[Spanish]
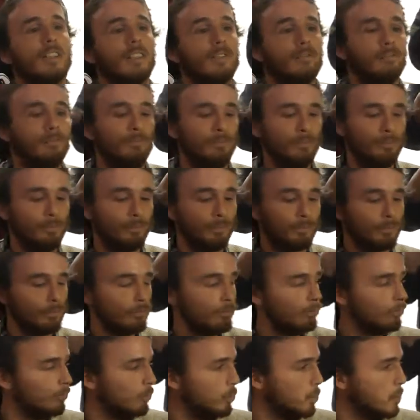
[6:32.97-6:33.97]
Juan Marcos,
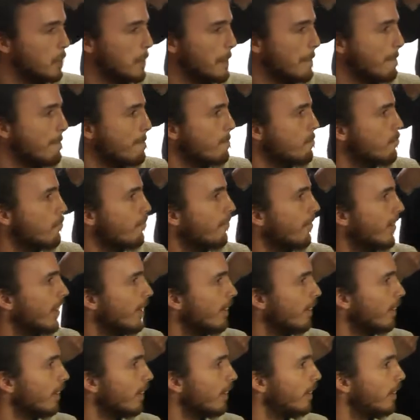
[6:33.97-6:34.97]
ustedes aparte de
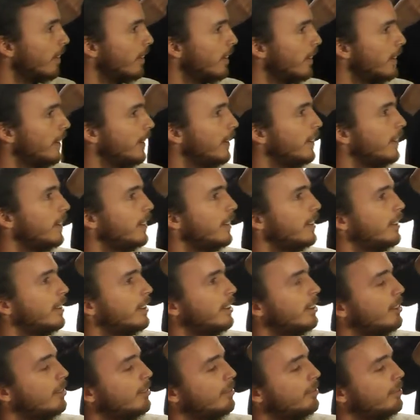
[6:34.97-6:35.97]
aportar eh,
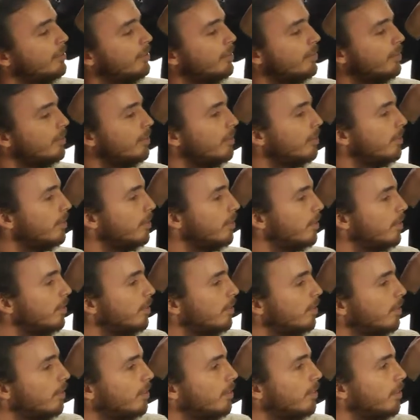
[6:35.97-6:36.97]
fotos, ¿qué más
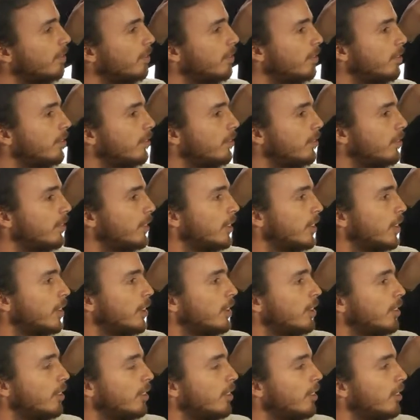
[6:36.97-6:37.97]
aportaron a esta causa
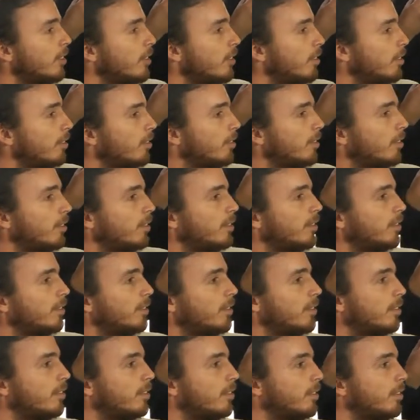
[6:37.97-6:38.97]
en las
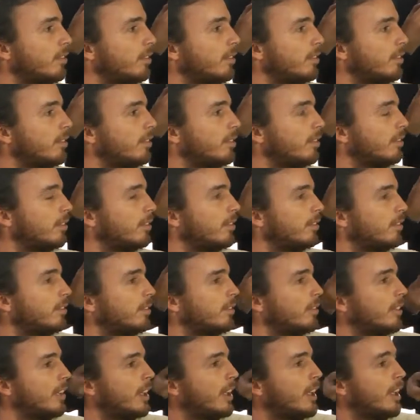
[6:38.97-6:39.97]
declaraciones escritas que dieron
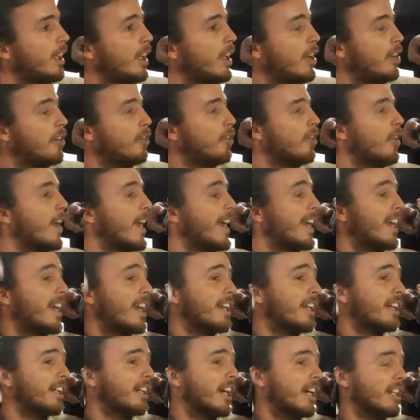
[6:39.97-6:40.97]
ayer? En
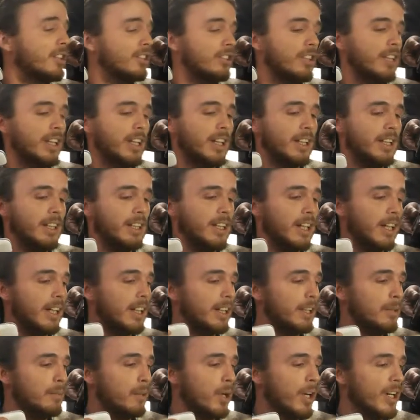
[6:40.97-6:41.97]
las declaraciones escritas
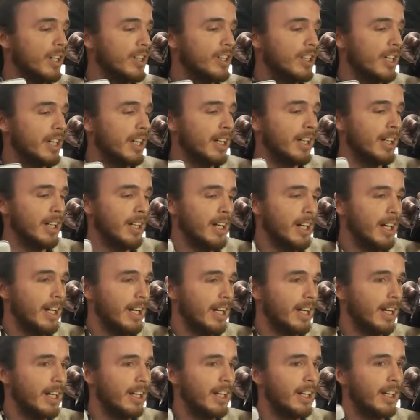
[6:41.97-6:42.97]
que dimos ayer
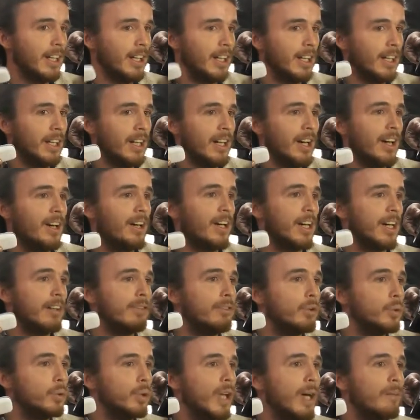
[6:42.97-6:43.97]
eh,
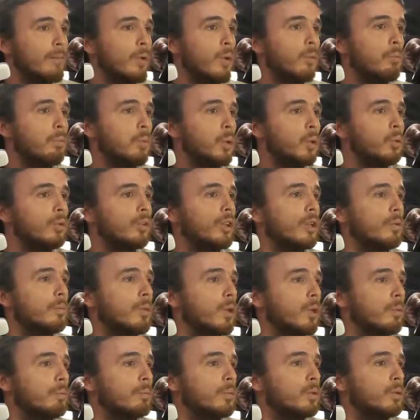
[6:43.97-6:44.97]
refutamos punto
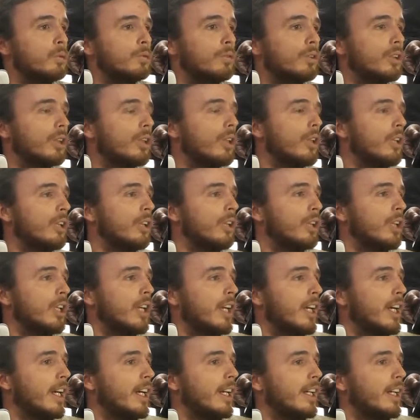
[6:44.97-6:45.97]
por punto
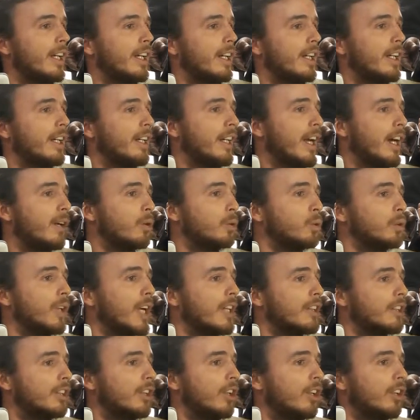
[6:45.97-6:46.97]
la
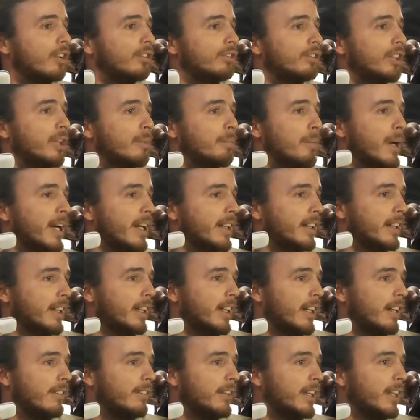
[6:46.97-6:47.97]
acusación. de parte
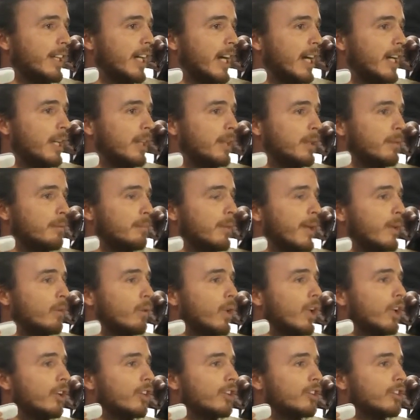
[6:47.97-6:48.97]
del fiscal
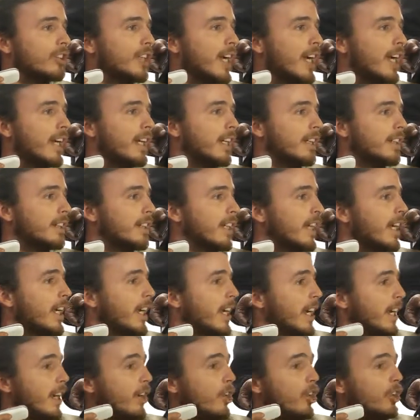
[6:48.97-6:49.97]
Manuel González.
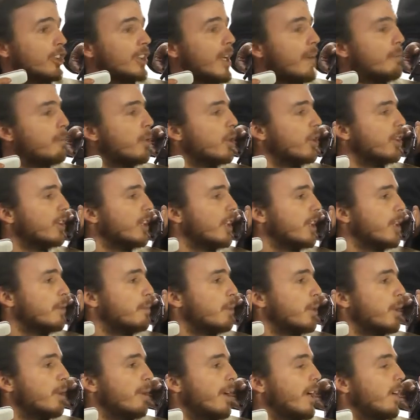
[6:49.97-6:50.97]
Los aportes de
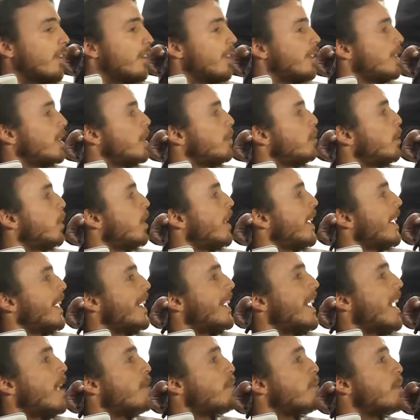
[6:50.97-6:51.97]
prueba los hicimos
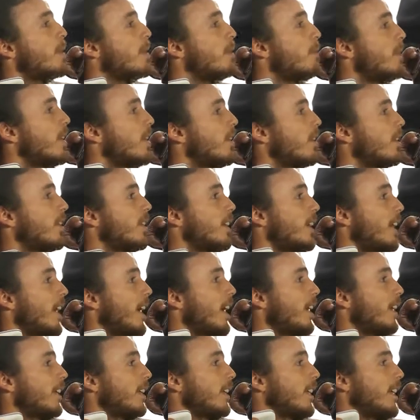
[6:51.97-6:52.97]
en los primeros
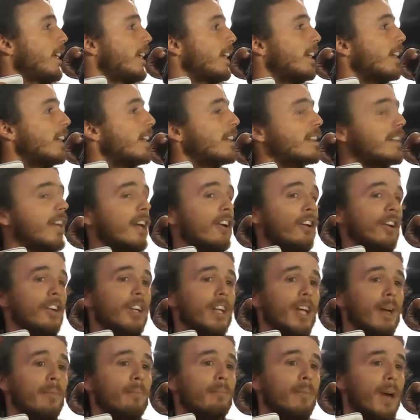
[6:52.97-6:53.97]
días y quizá los
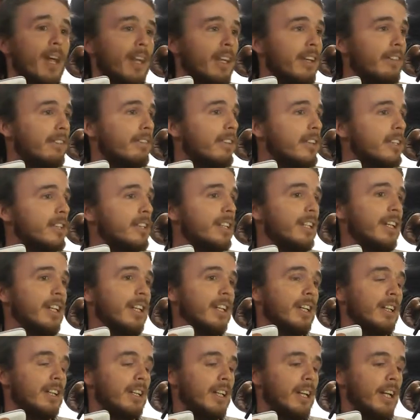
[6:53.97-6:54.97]
días más
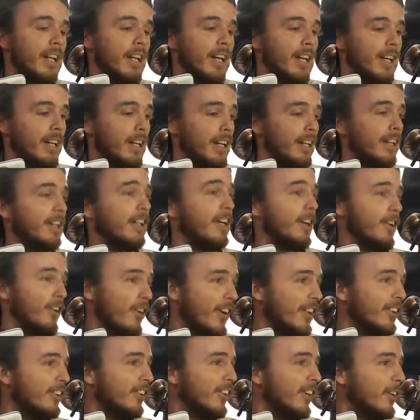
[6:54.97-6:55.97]
difíciles que
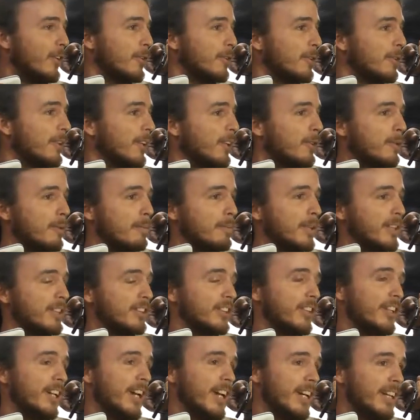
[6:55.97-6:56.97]
nos ha tocado vivir como
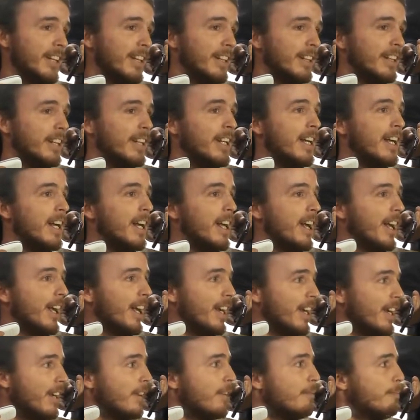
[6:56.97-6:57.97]
personas y
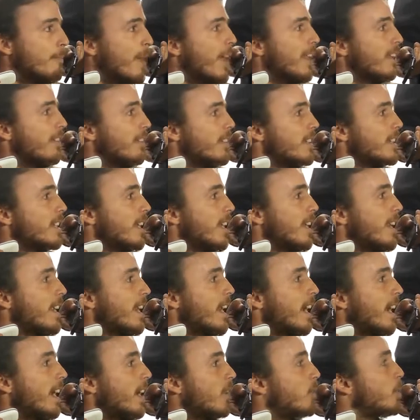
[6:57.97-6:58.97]
eh, más difíciles de
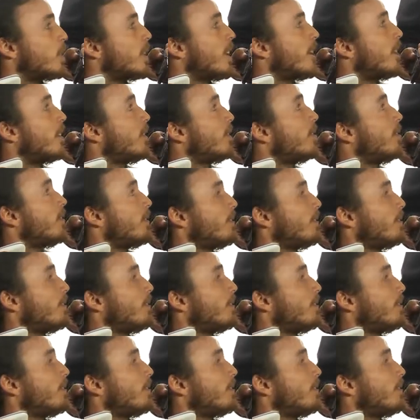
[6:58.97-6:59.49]
la causa. ¿no?